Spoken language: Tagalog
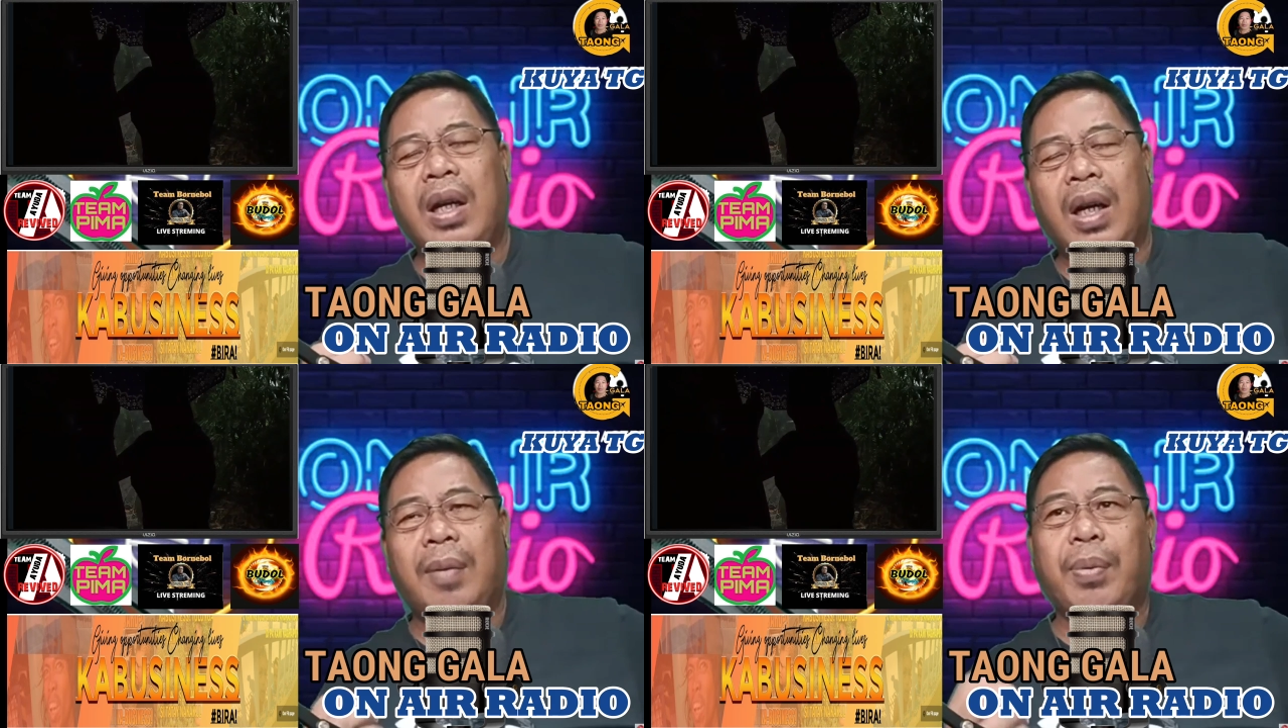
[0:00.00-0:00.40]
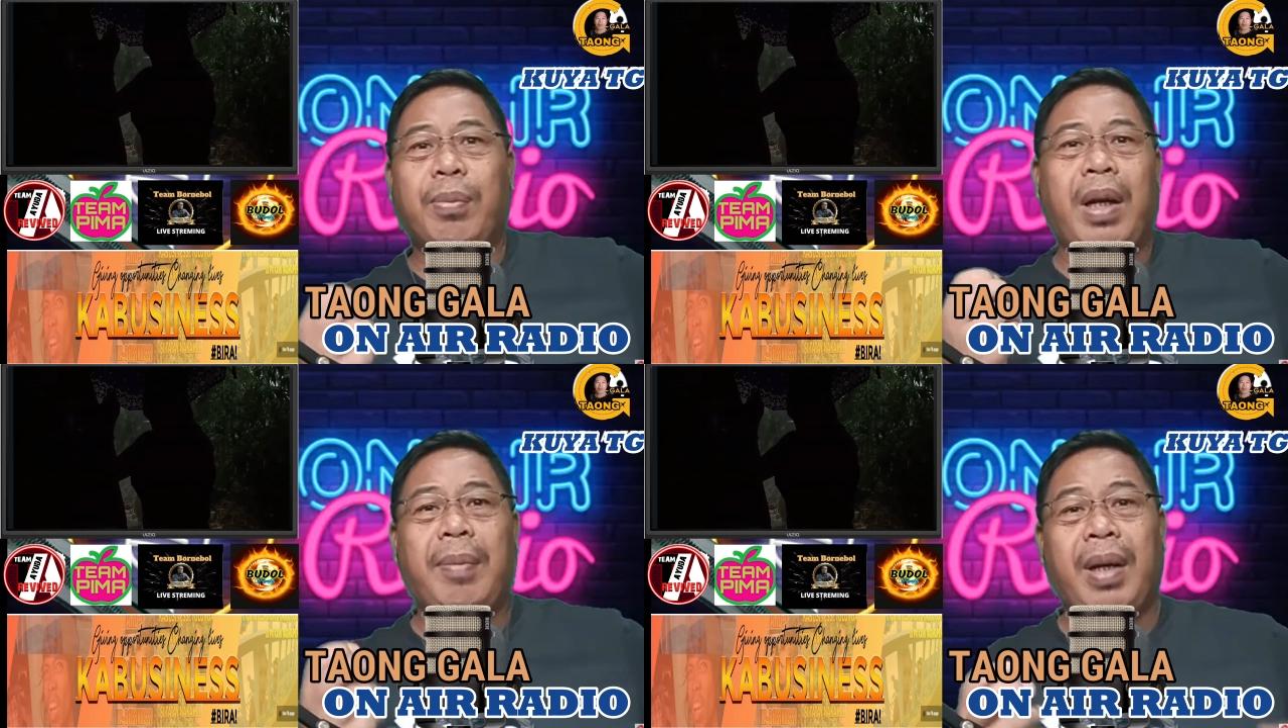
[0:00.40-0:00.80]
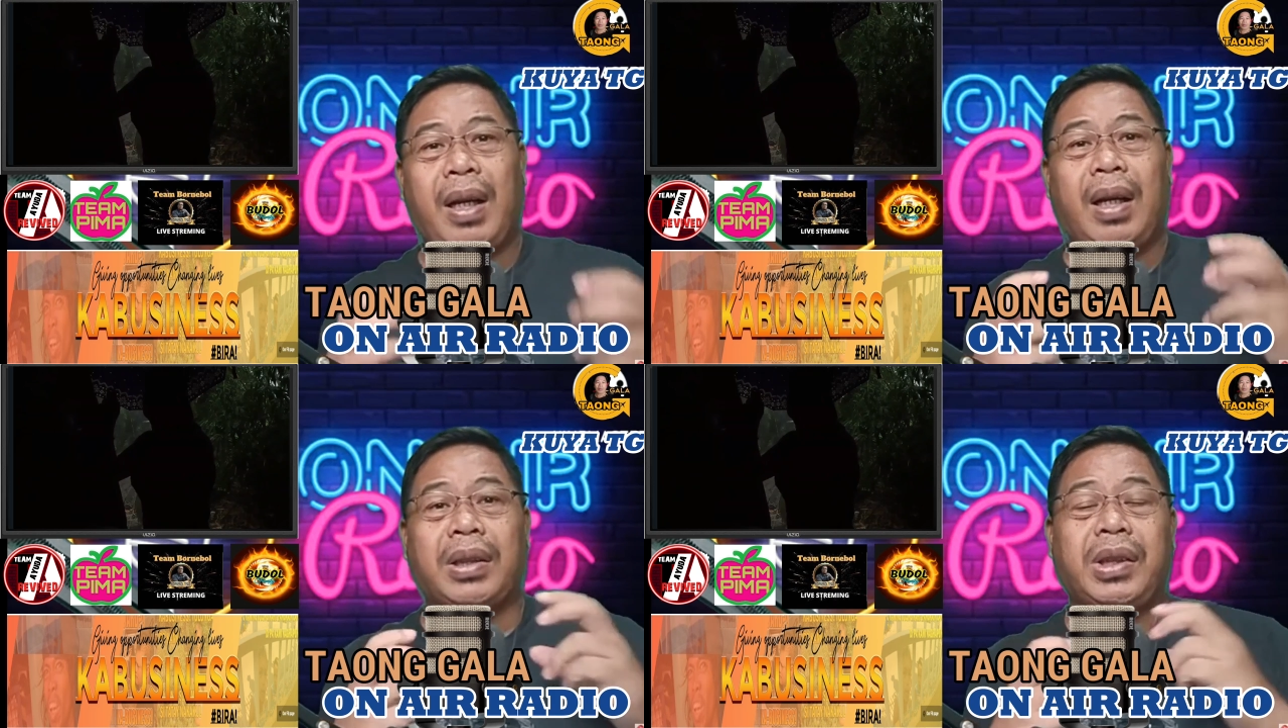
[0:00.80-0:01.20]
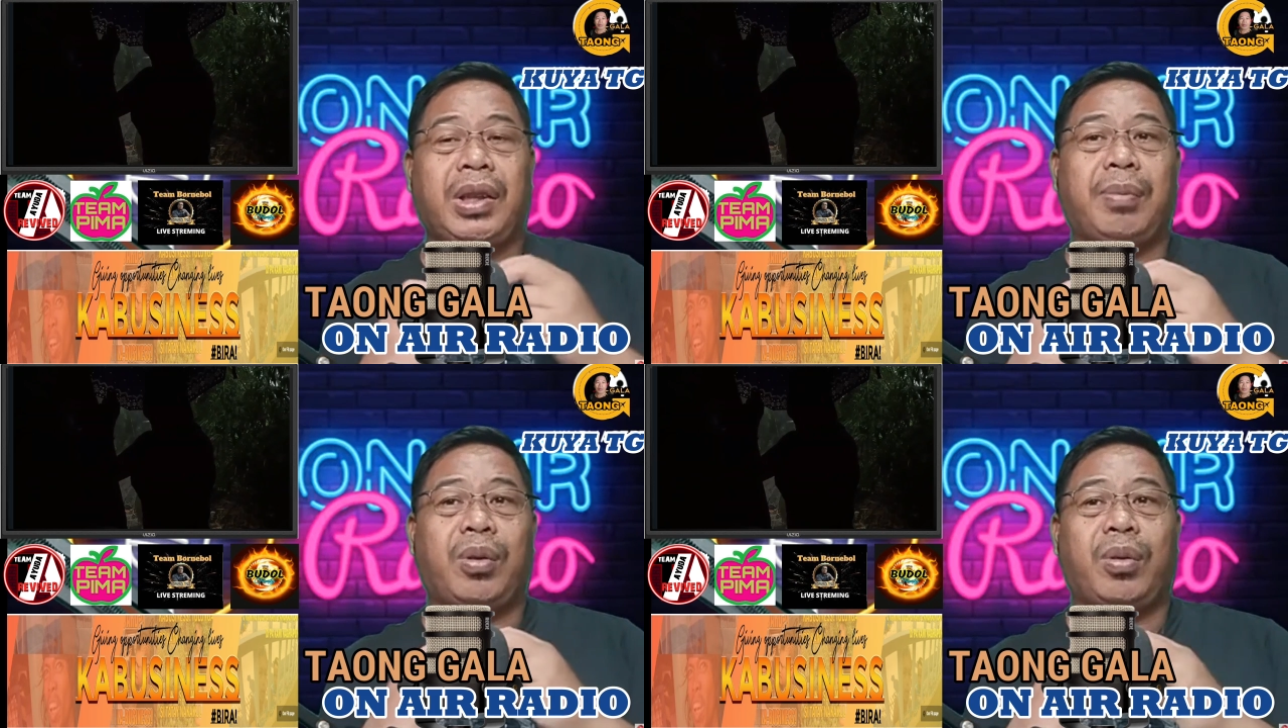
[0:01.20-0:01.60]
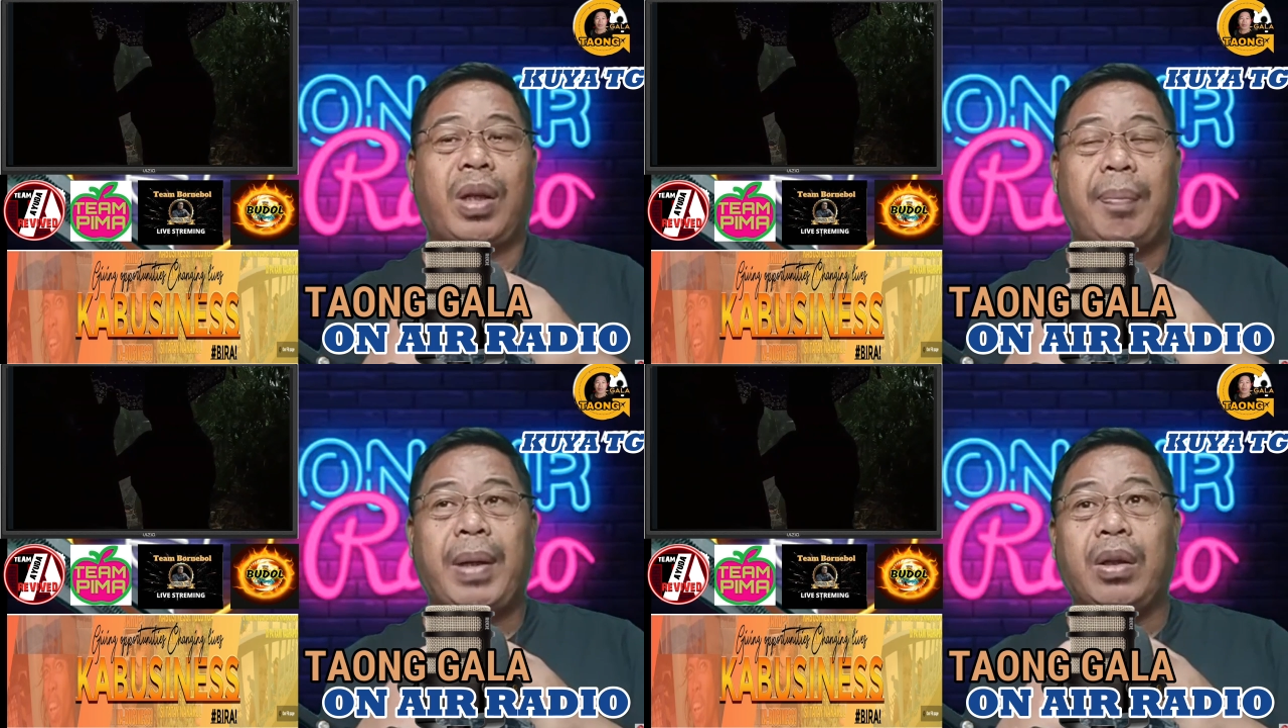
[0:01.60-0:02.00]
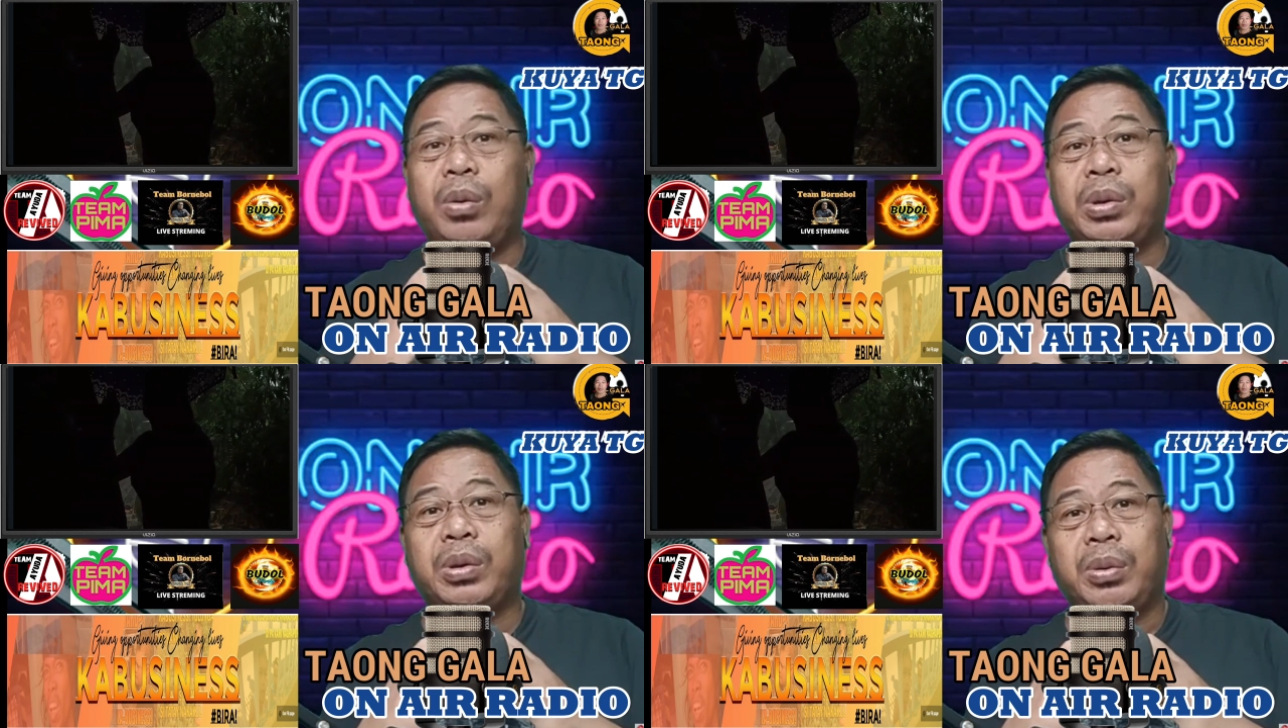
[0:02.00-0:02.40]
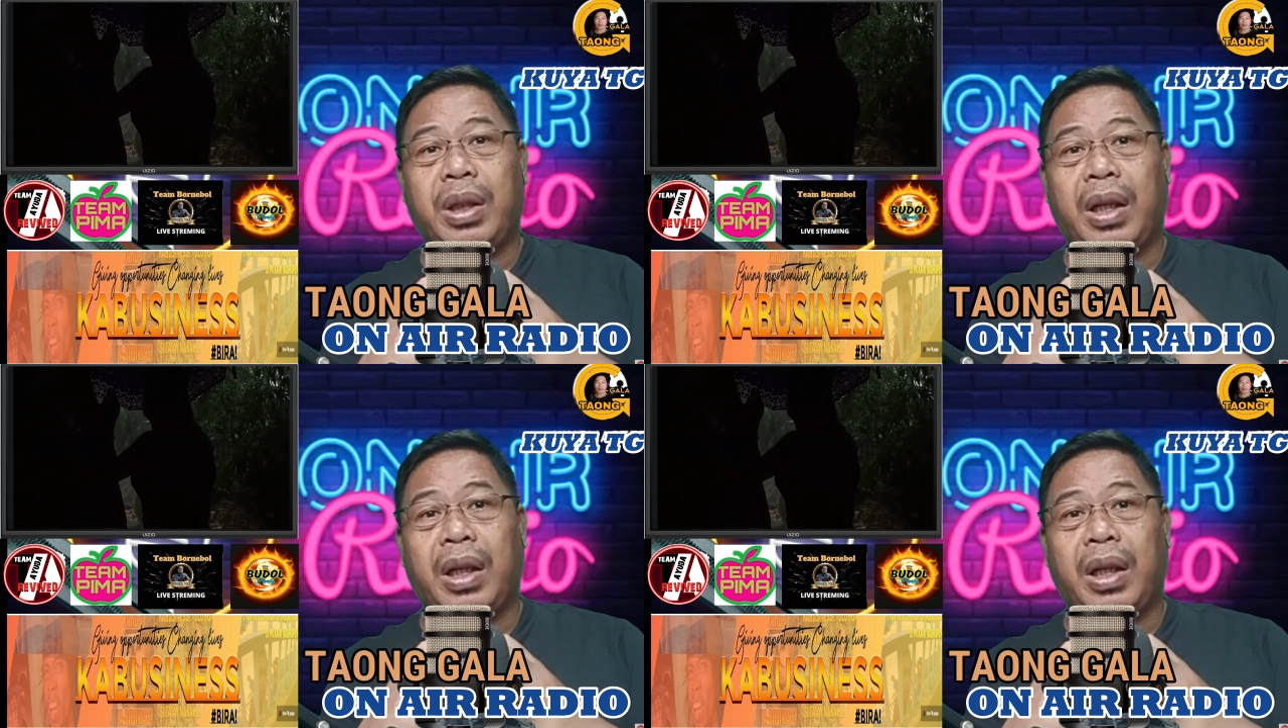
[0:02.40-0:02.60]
Ang problema lang kasi ni Bong, kapag gusto niya,